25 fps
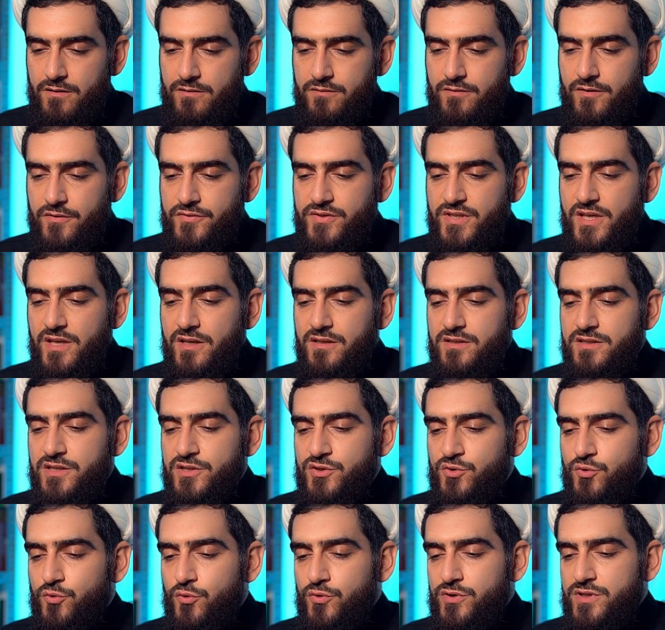Во всех
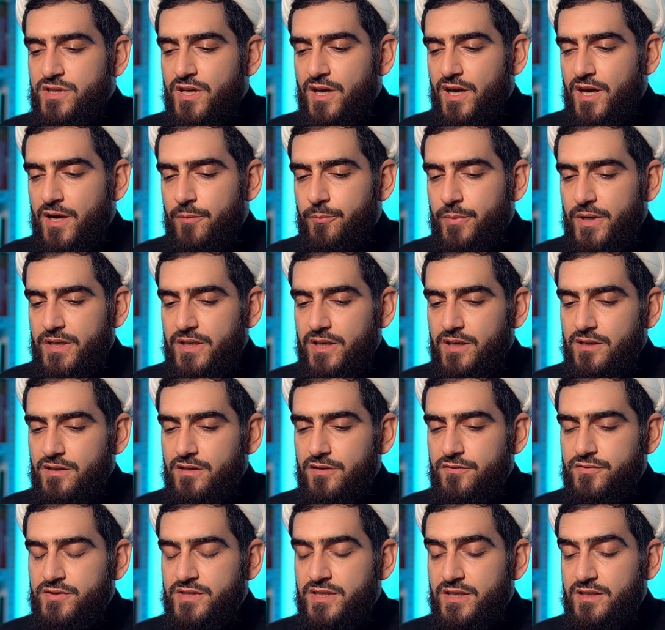дискуссиях
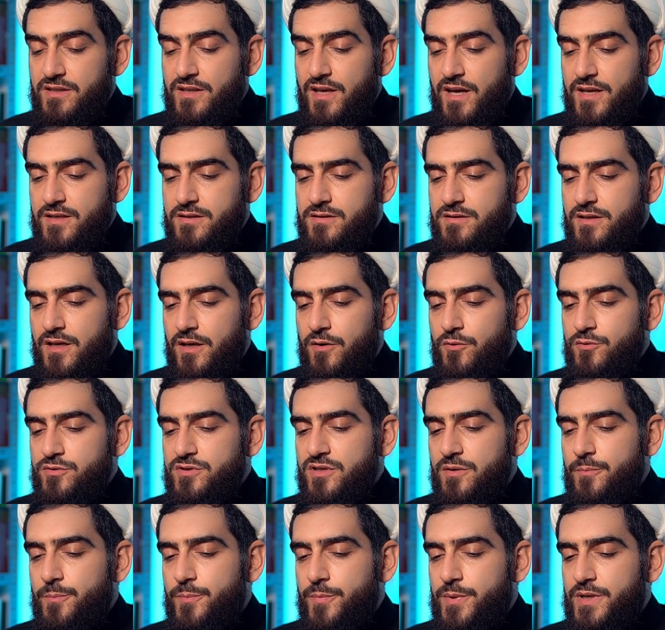оппоненты всегда
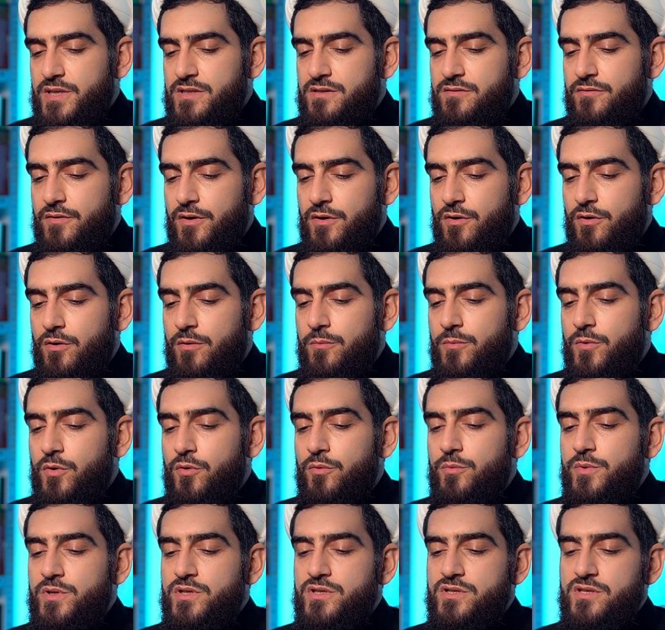остаются при своем
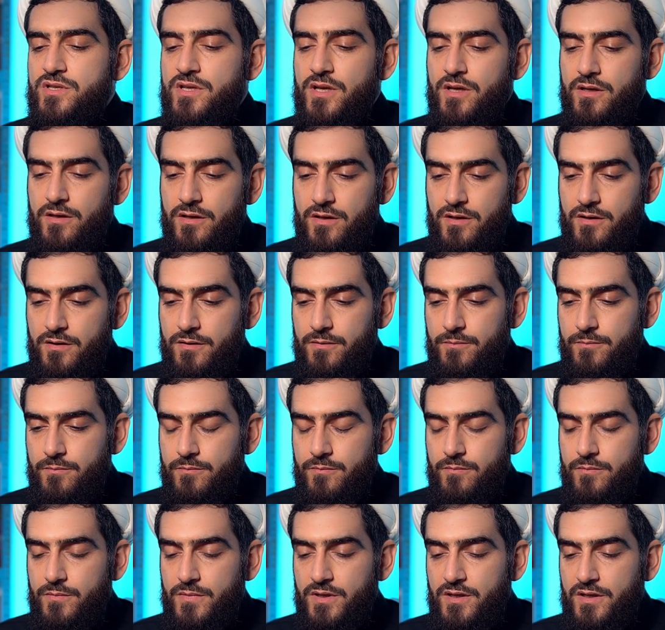убеждении.
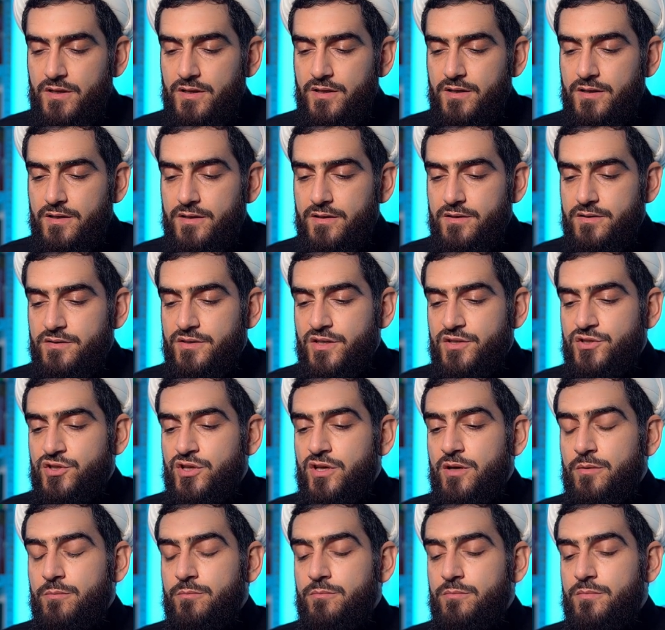
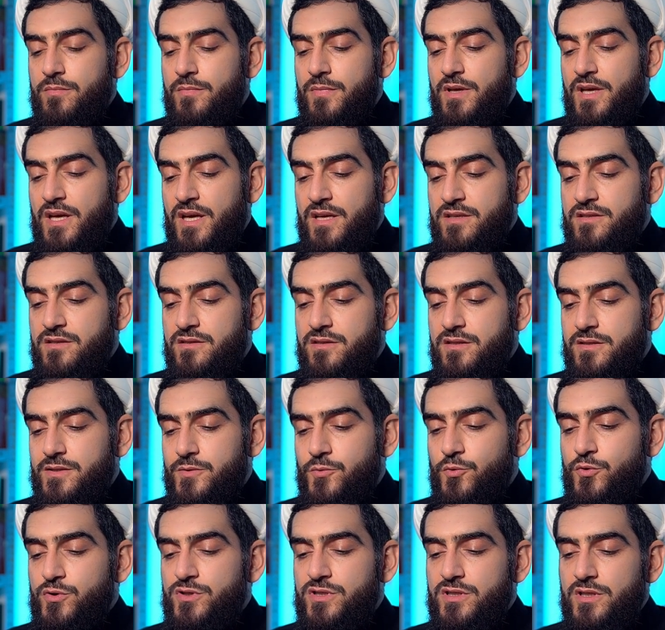Зачем эти
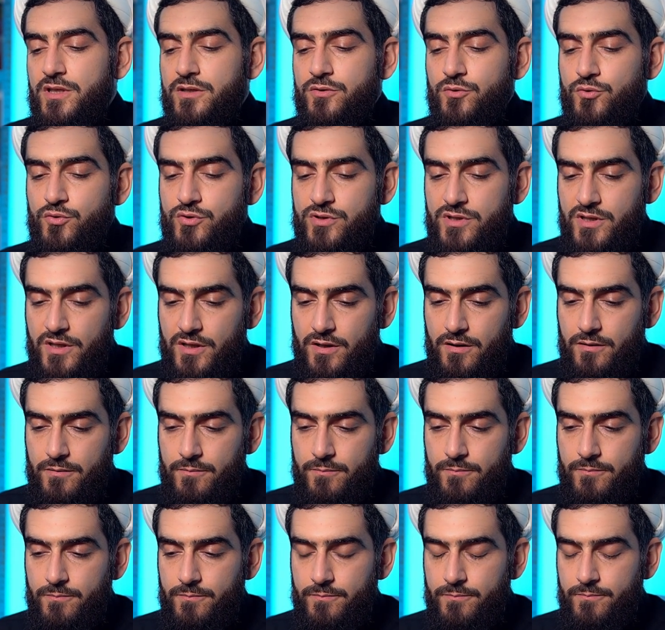дискуссии нужны?
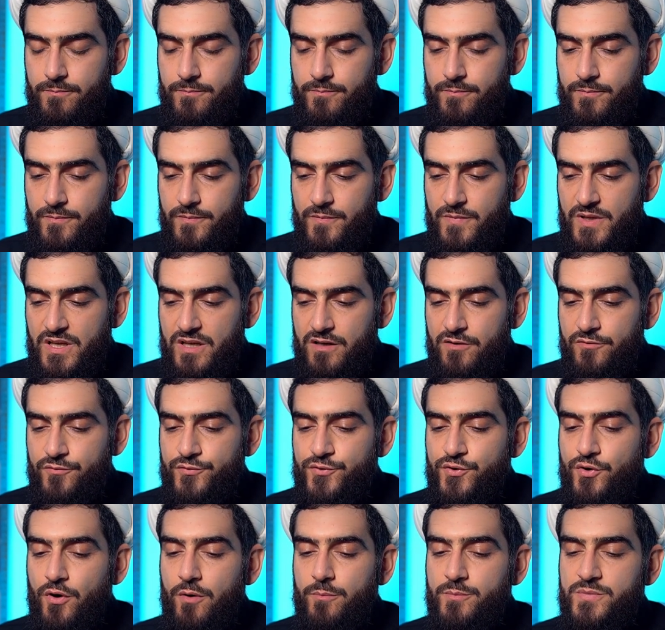В
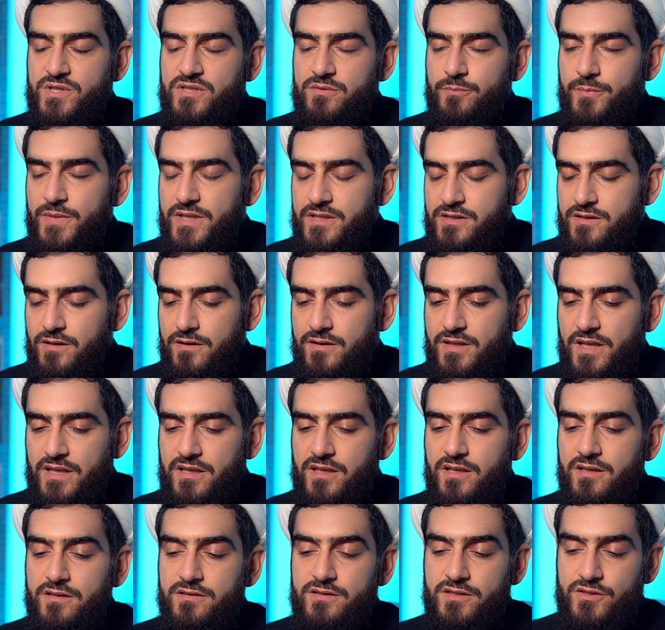чем смысл
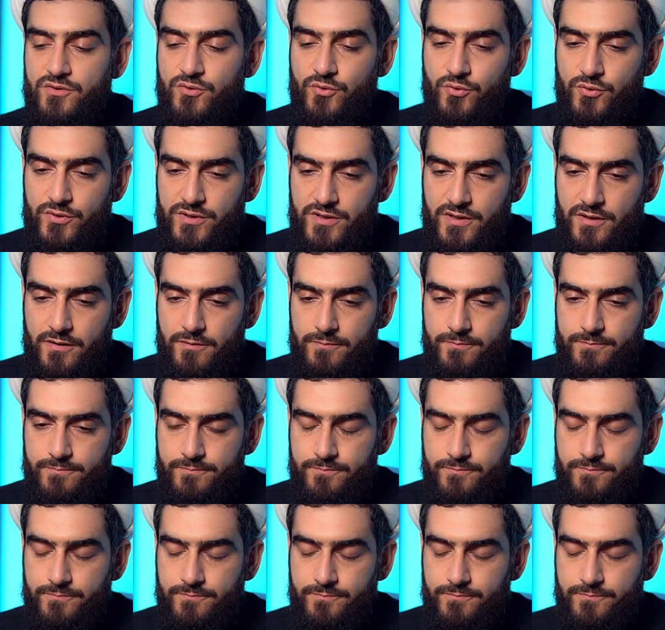таких дискуссий?